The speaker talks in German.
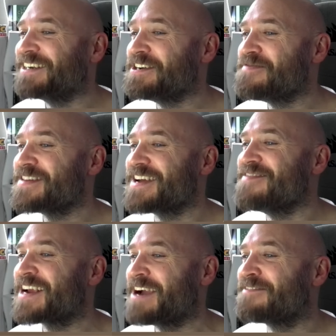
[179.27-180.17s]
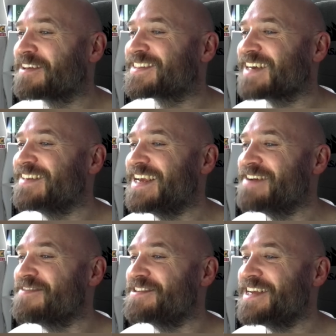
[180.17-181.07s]
der Typ hinter mir kämpft um sein
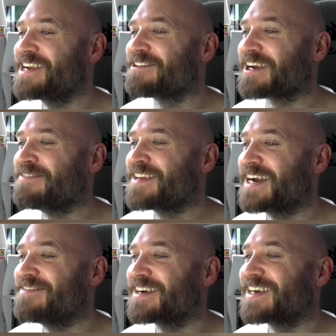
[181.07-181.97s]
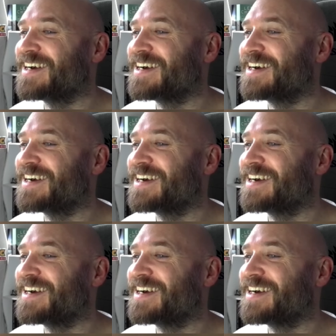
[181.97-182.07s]
Leben und die ignorieren mich einfach